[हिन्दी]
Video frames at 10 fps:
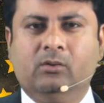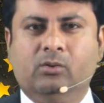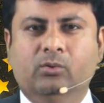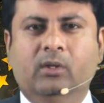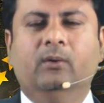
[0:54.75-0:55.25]

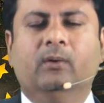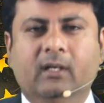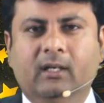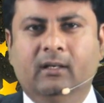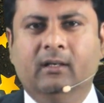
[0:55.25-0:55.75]
सुना
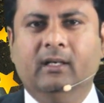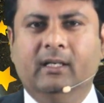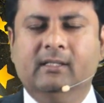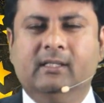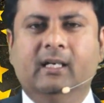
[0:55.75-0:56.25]
होगा
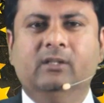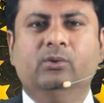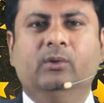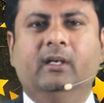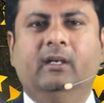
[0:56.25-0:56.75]
इंसान
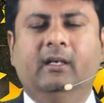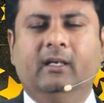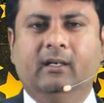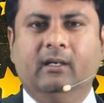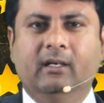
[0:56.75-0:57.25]
जो है
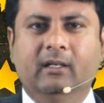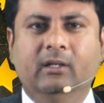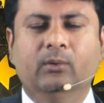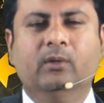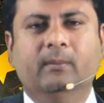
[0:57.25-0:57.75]

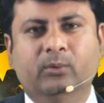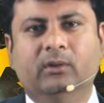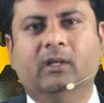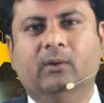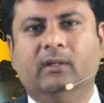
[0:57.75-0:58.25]
गलतियों का
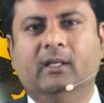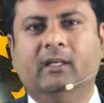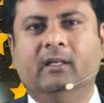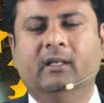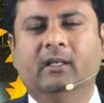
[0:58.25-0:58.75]
पुतला होता
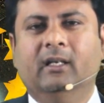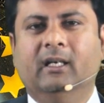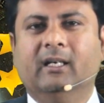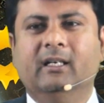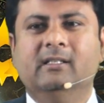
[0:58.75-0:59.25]
है
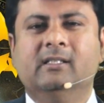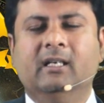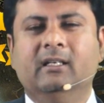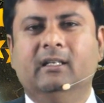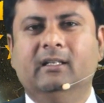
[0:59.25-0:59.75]
अगर
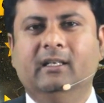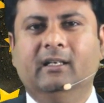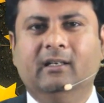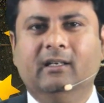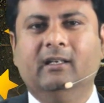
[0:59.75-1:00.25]
इंसान गलतियाँ
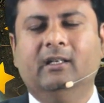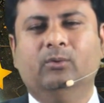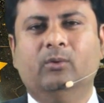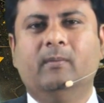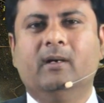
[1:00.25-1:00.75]
ना करे तो
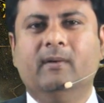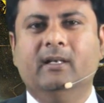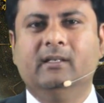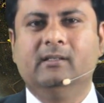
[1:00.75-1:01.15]
वो भगवान की